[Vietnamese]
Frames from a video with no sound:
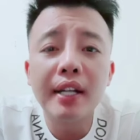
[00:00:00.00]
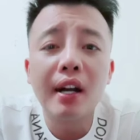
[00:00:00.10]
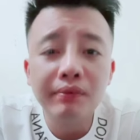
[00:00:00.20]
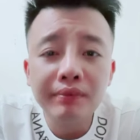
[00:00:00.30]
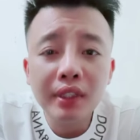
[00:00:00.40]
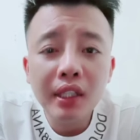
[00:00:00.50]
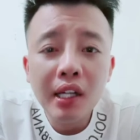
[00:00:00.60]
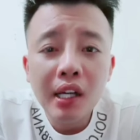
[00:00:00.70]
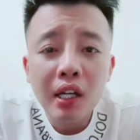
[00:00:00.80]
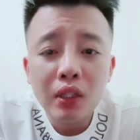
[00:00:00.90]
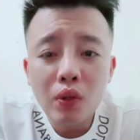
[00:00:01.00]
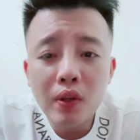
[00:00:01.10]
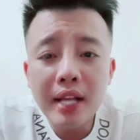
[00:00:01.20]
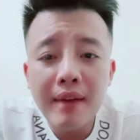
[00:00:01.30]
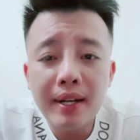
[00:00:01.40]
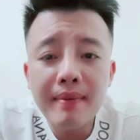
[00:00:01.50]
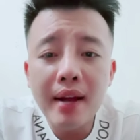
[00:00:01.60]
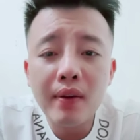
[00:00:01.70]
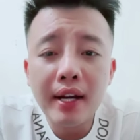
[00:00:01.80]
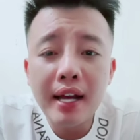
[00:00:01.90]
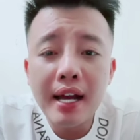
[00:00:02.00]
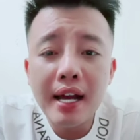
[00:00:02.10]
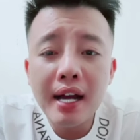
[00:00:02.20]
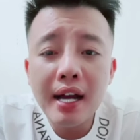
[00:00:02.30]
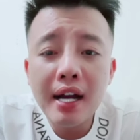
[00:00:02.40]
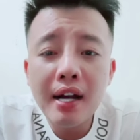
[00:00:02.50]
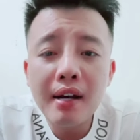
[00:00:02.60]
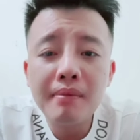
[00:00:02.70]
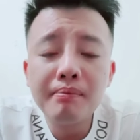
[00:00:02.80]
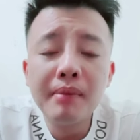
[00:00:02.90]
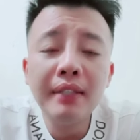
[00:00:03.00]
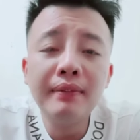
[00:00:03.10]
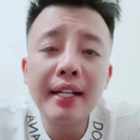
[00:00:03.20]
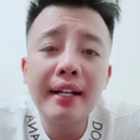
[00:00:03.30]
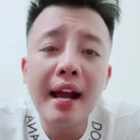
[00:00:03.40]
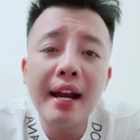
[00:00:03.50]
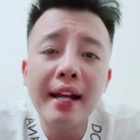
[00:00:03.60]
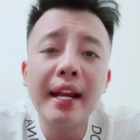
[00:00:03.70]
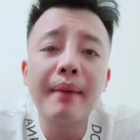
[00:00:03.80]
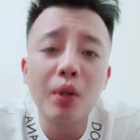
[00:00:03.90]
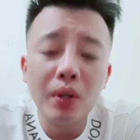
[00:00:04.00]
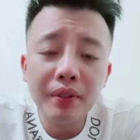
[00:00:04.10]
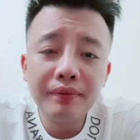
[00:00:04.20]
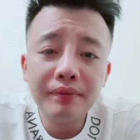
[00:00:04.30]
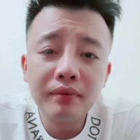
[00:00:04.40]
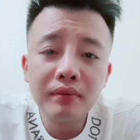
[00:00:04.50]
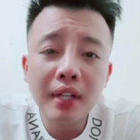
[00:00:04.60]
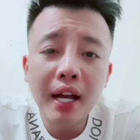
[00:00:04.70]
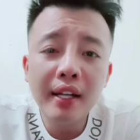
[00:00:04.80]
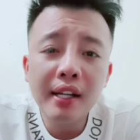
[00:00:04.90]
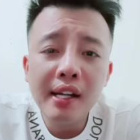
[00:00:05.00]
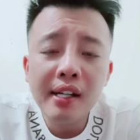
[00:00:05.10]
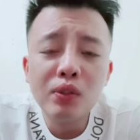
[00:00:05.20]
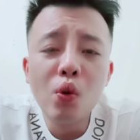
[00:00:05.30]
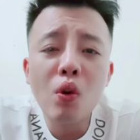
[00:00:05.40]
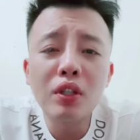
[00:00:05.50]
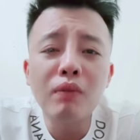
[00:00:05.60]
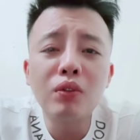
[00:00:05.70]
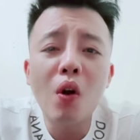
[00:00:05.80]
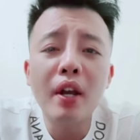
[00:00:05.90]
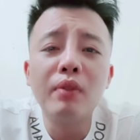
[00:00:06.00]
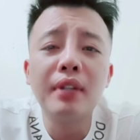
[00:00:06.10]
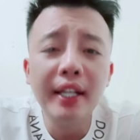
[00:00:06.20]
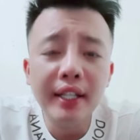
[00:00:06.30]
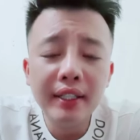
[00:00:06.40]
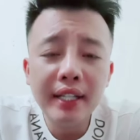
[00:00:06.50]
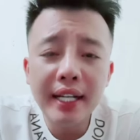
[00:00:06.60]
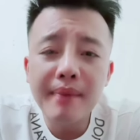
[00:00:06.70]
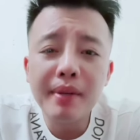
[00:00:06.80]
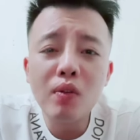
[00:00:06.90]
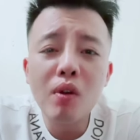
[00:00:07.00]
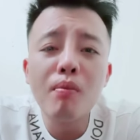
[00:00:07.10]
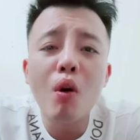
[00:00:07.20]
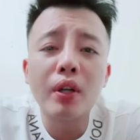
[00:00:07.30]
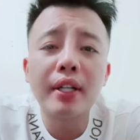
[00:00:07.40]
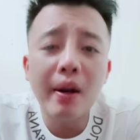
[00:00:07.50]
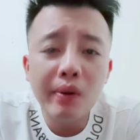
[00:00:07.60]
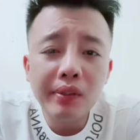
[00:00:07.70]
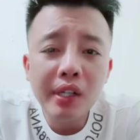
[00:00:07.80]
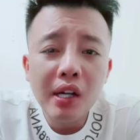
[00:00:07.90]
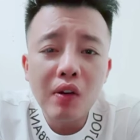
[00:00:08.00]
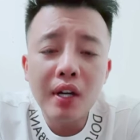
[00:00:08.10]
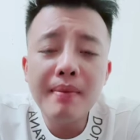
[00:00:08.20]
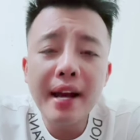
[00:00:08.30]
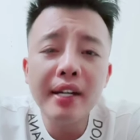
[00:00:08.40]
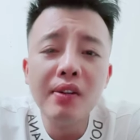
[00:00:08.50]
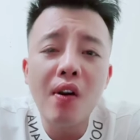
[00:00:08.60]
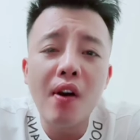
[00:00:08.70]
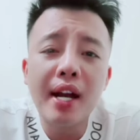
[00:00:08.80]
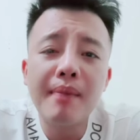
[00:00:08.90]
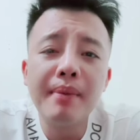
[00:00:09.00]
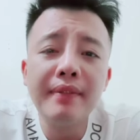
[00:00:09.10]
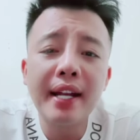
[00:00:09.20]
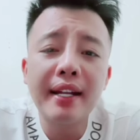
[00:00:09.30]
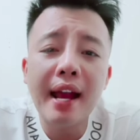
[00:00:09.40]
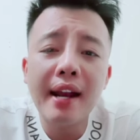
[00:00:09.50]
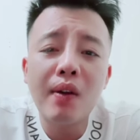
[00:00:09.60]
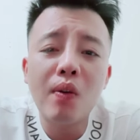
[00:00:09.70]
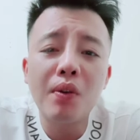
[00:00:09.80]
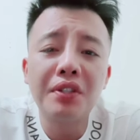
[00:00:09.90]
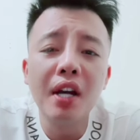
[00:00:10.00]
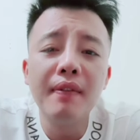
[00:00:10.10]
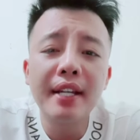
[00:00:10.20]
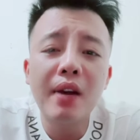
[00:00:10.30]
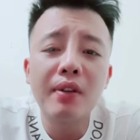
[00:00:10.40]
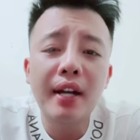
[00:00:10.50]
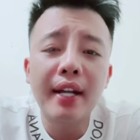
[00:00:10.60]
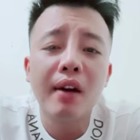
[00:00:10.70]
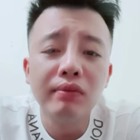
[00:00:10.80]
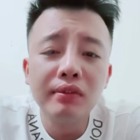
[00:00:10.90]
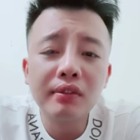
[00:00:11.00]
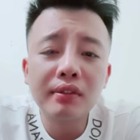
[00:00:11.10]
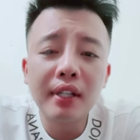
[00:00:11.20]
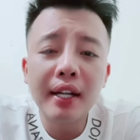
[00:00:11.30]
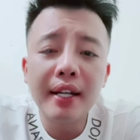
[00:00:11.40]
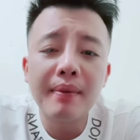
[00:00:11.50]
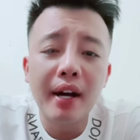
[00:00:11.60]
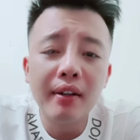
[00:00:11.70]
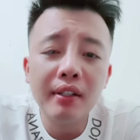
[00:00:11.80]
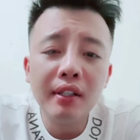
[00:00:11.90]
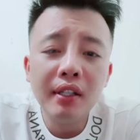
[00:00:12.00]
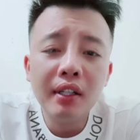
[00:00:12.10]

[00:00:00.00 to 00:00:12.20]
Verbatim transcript: được nữa hay không tôi nói thẳng với các bạn luôn là mình với anh khá là anh em rồi đấy dù có sóng gió kiểu gì thì anh em mình cũng không bỏ được nhau còn các bạn đừng hỏi là mình với anh khá là còn chơi với nhau được hay không đấy anh em hiểu không